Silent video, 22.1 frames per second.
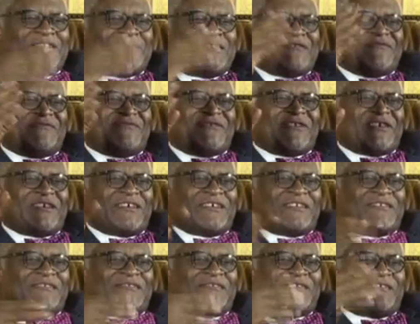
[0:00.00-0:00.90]
il
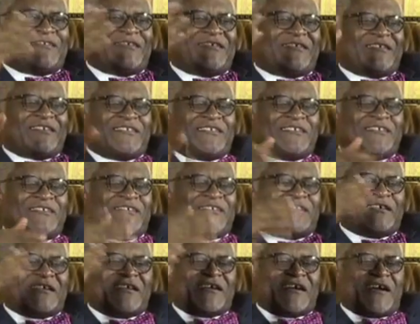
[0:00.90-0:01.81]
fait
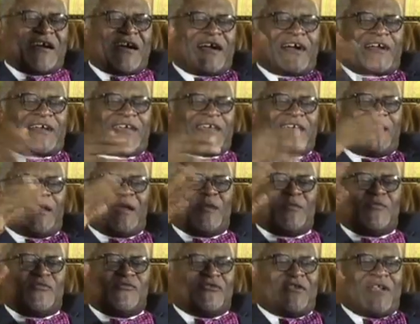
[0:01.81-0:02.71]
Akere
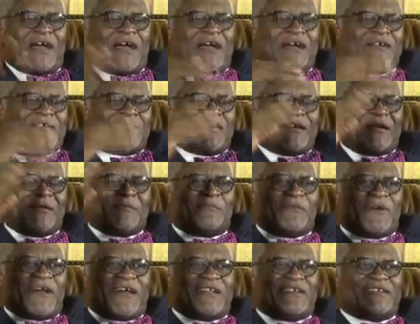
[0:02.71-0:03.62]
Mouna,
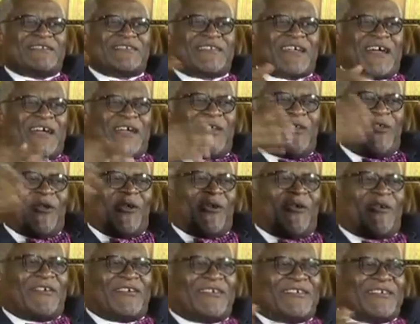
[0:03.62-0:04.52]
Barista
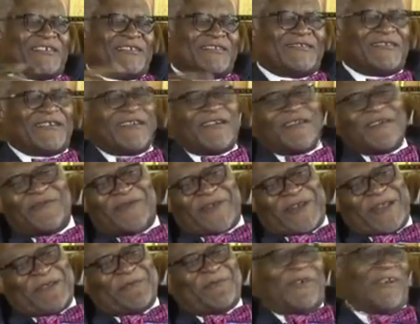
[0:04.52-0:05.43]
Aldo. Eh,
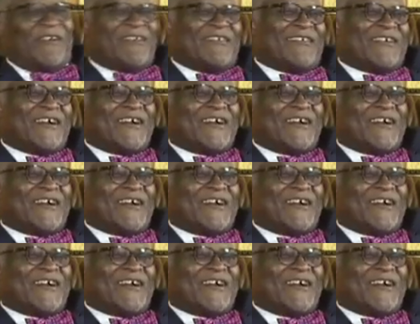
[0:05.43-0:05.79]
vraiment,